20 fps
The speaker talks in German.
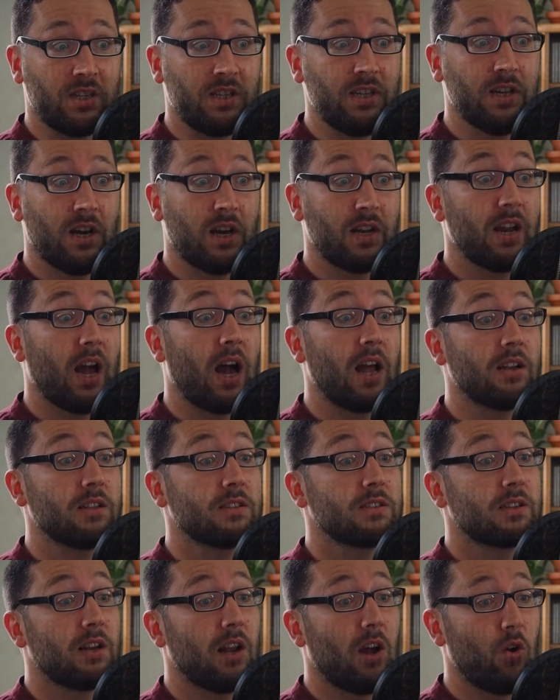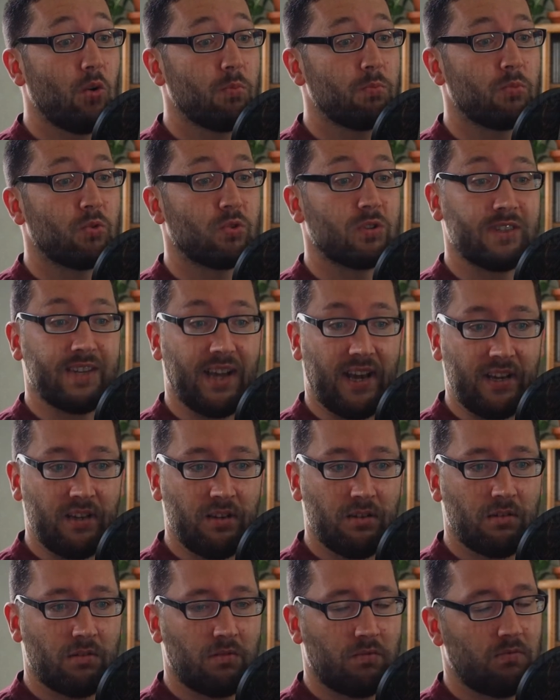hier an alles glauben und
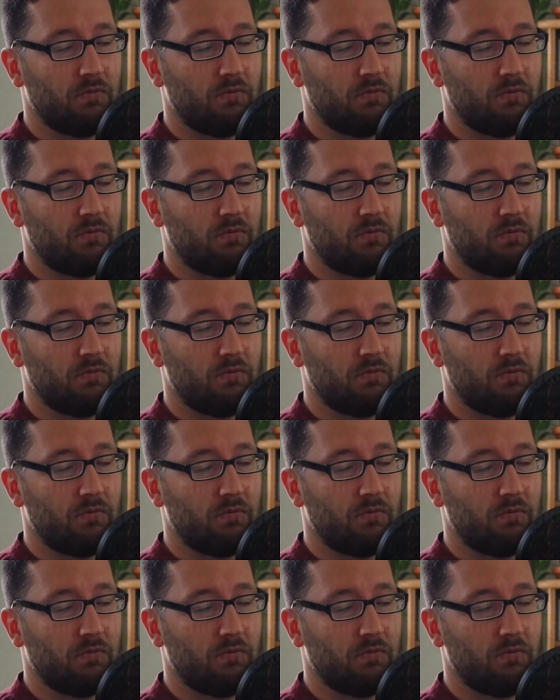dann,